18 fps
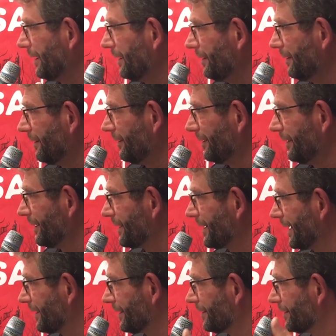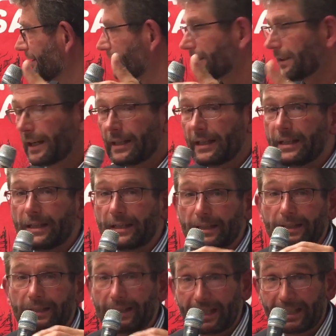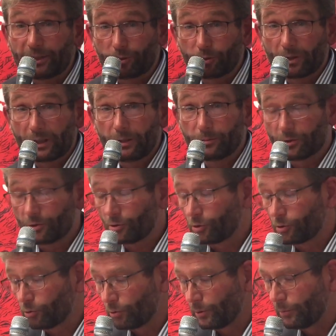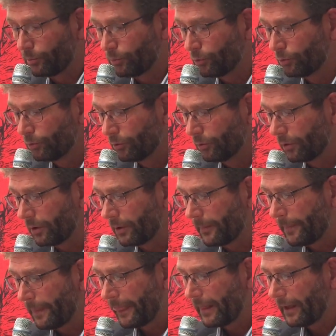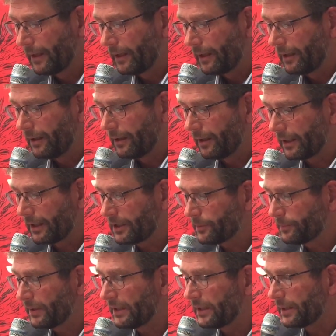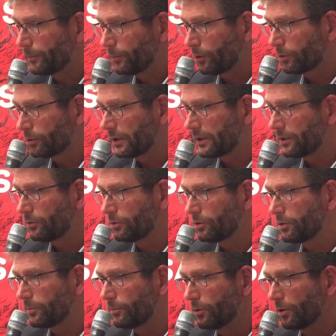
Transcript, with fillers: euh, il sera temps de s'en aller naturellement. Je suis pour un respect des processus